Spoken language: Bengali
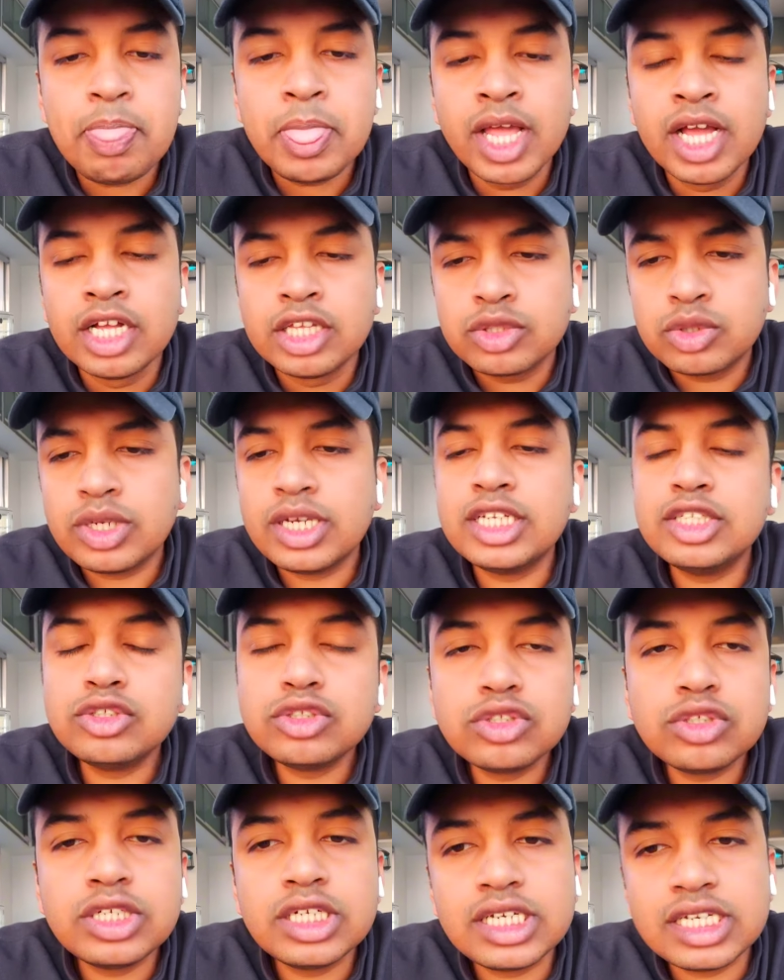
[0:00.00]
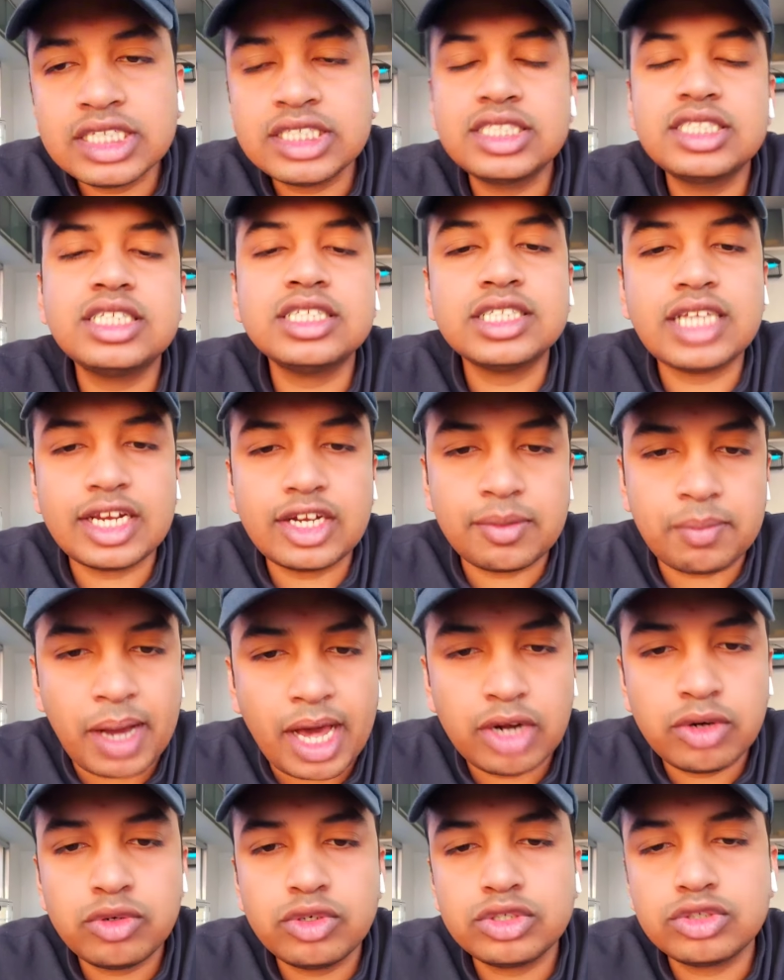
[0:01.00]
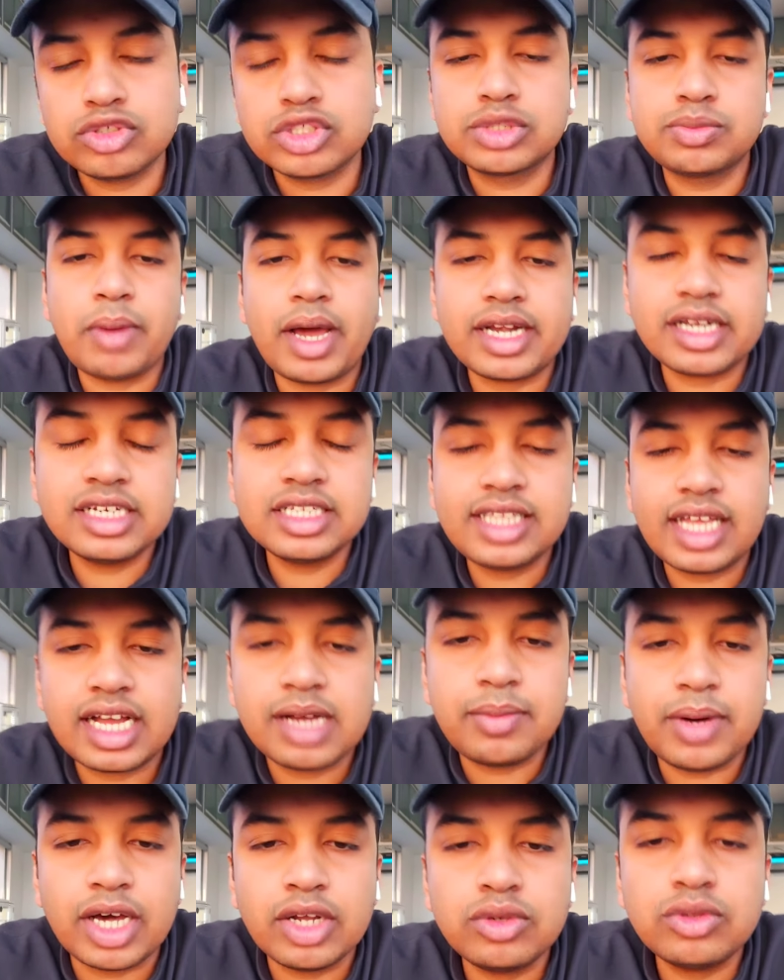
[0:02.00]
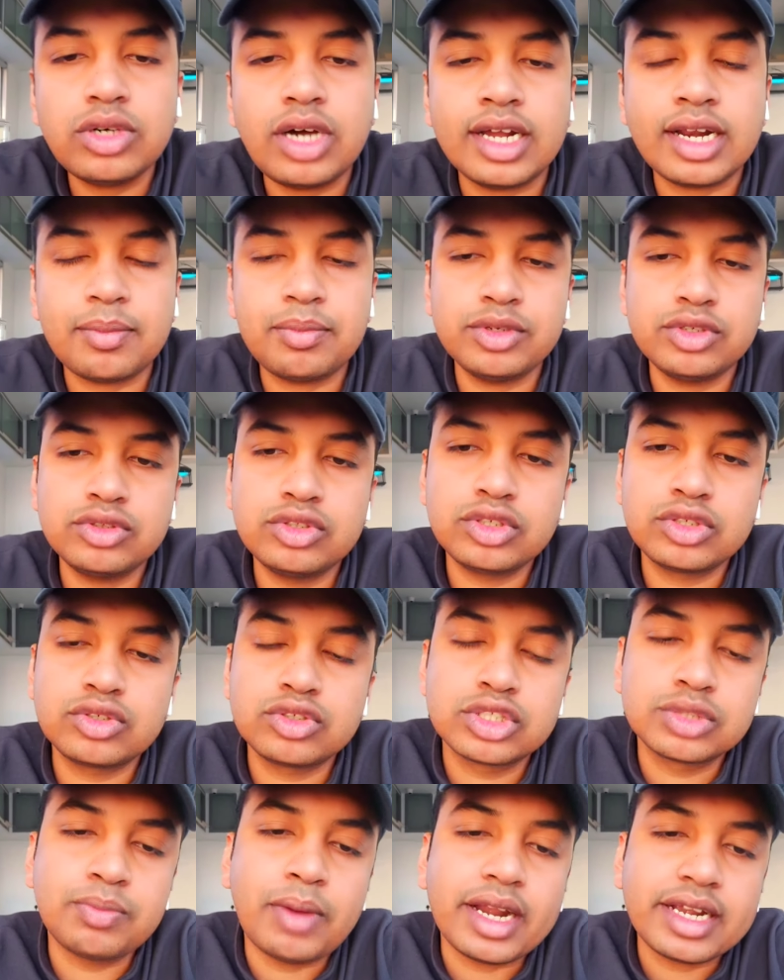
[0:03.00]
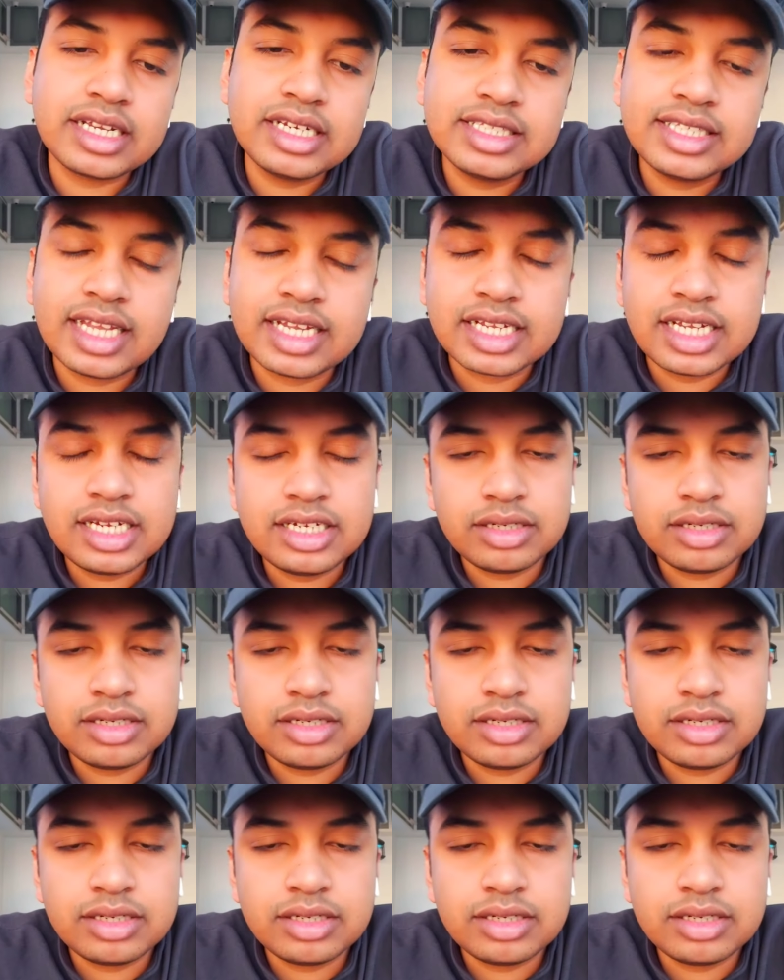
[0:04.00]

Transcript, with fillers: তো এই জন্য ইংলিশটা জানা ভালো একটু স্মার্টলি থাকা ভালো আর আপনি যদি একটু স্মার্টলি থাকেন